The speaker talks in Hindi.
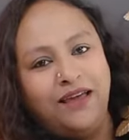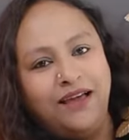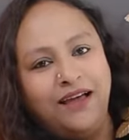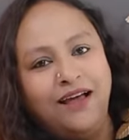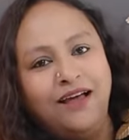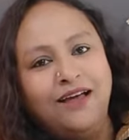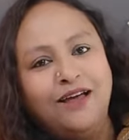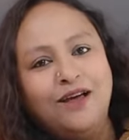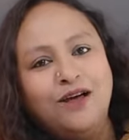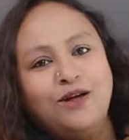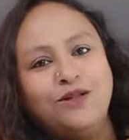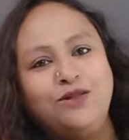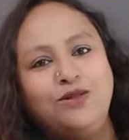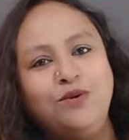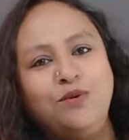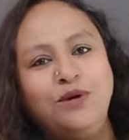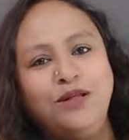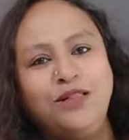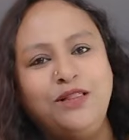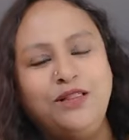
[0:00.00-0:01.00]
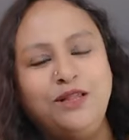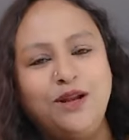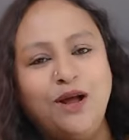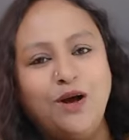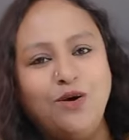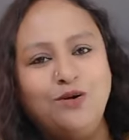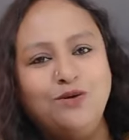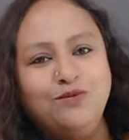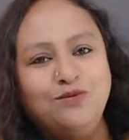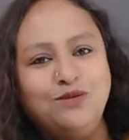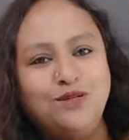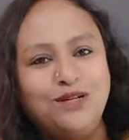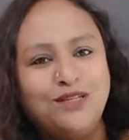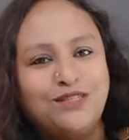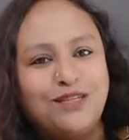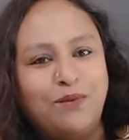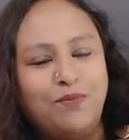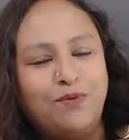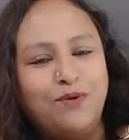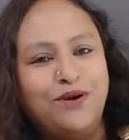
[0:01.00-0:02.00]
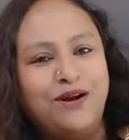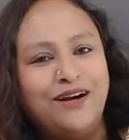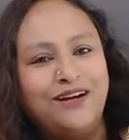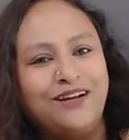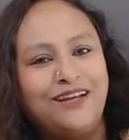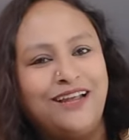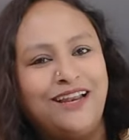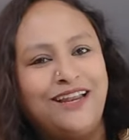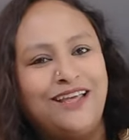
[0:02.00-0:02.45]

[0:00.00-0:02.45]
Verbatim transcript: तो इतना खूबसूरत सा प्रोडक्ट के लिए